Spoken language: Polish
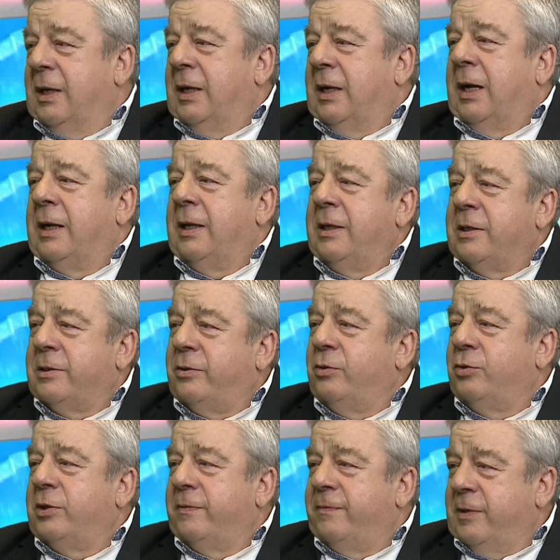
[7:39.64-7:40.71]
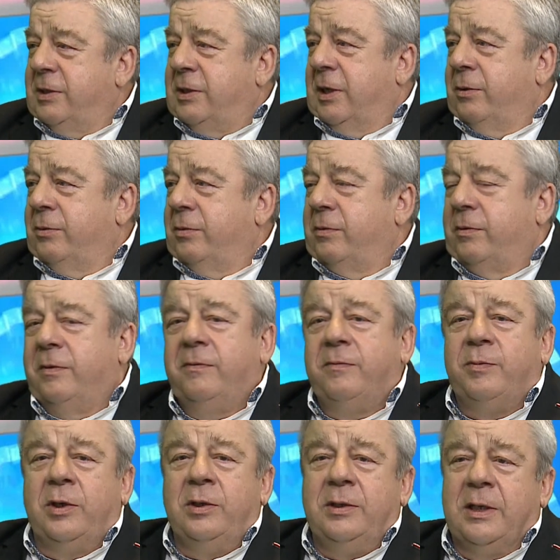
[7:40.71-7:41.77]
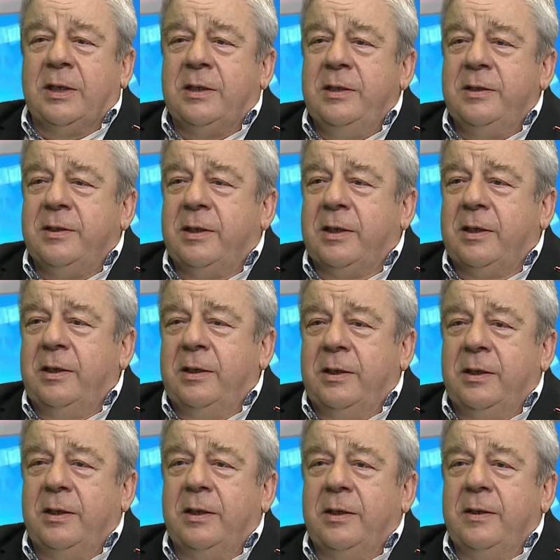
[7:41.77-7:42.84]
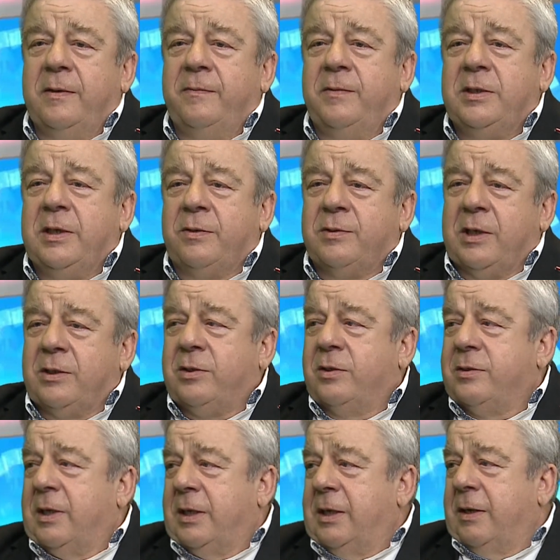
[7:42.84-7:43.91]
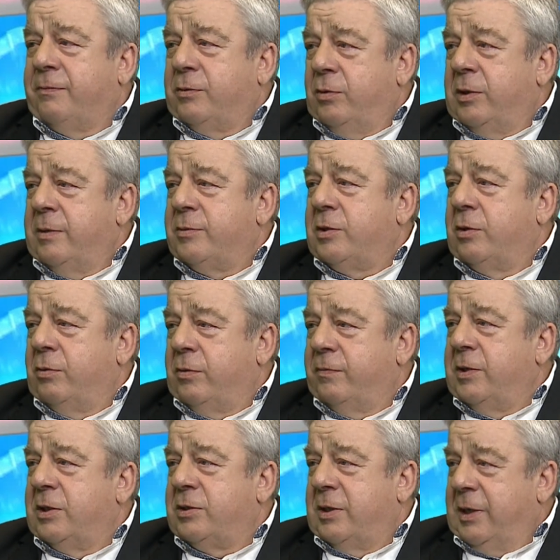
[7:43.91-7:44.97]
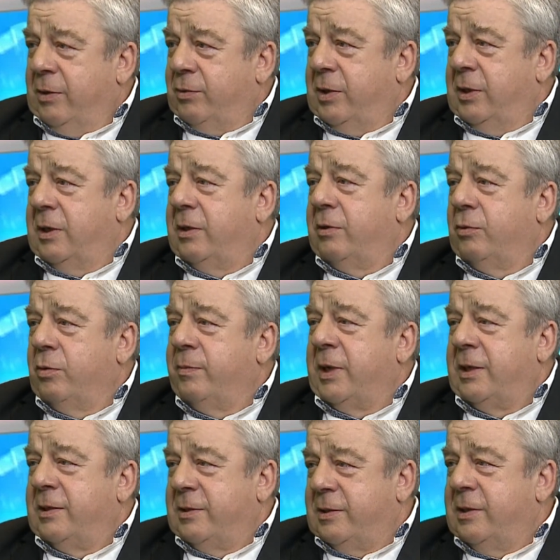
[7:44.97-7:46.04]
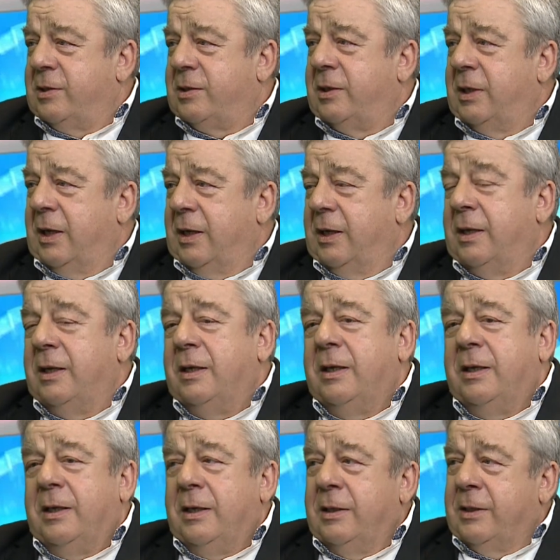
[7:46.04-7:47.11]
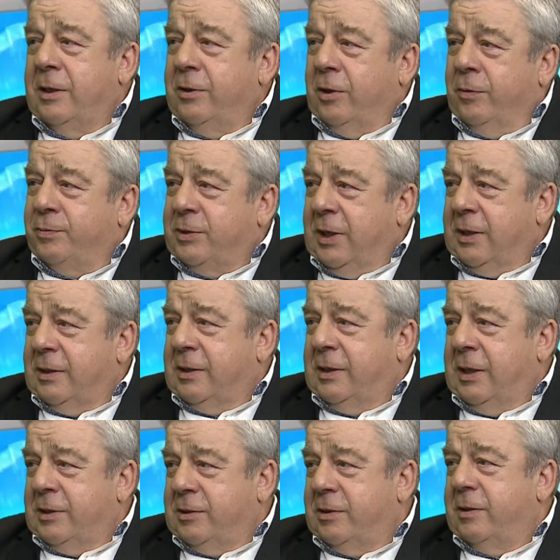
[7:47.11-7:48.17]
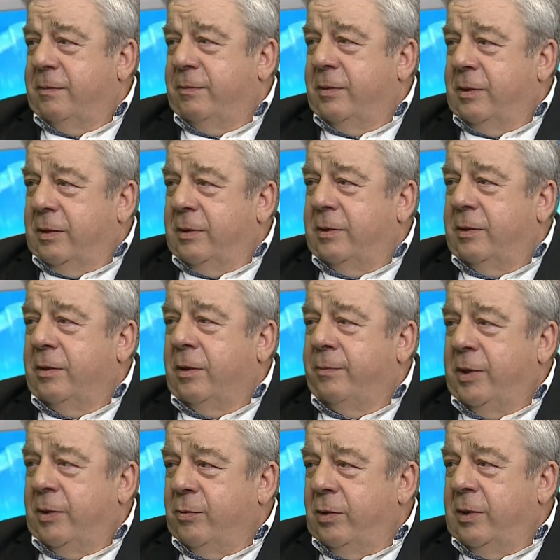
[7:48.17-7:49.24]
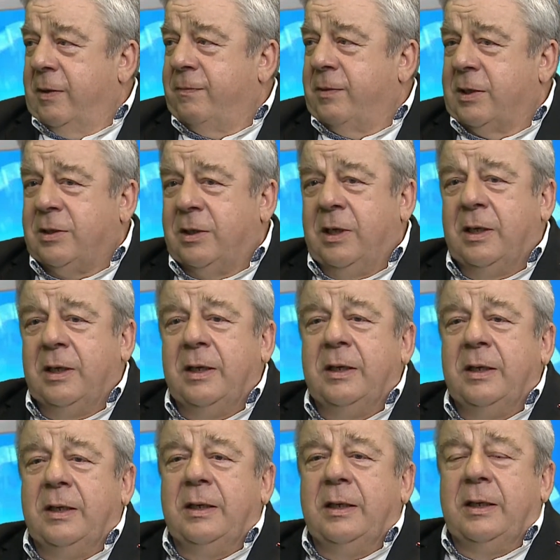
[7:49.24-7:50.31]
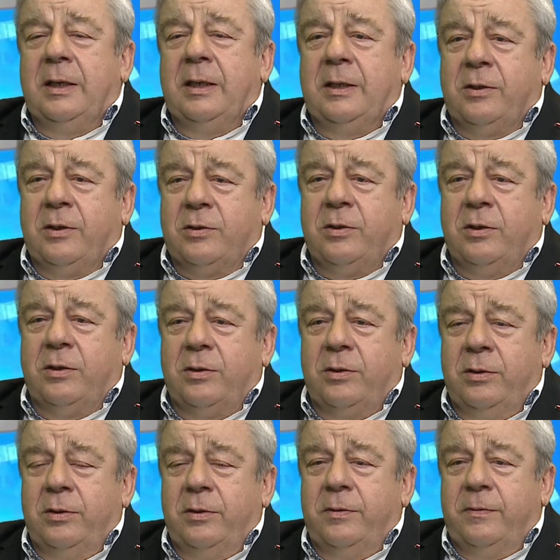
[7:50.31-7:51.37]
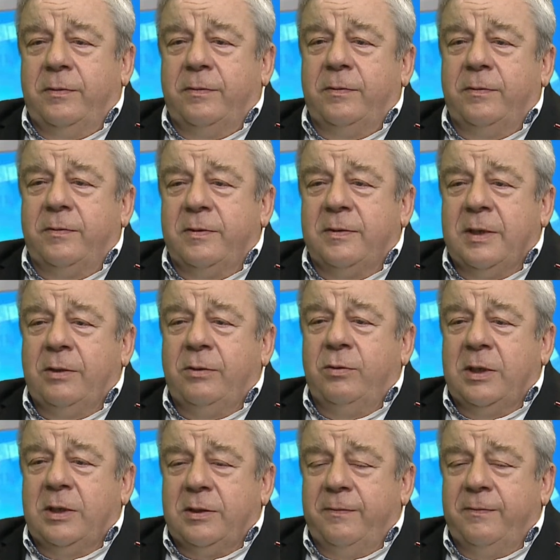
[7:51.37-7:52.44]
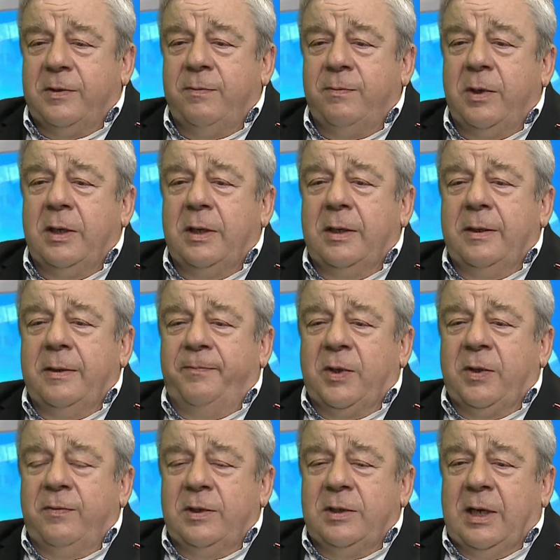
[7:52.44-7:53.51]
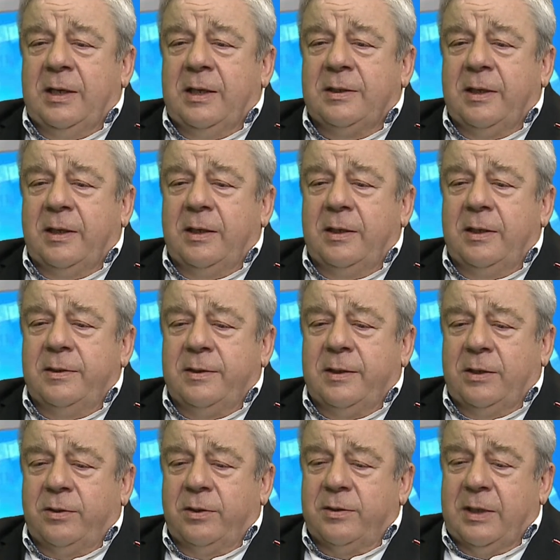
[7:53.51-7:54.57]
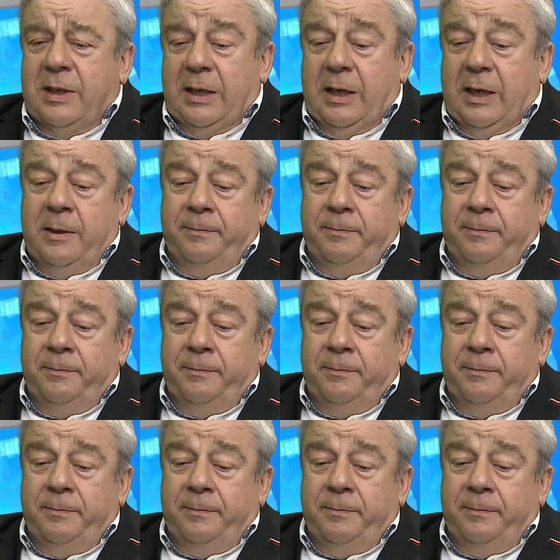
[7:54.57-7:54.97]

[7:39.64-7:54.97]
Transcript: ale jest duży wydział w Politechnice, y, Wydział Zarządzania, w którym są również nauki humanistyczne i ten obszar też y, obejmuje właśnie Y, to, co y, znajduje się w tym Wydziale Zarządzania.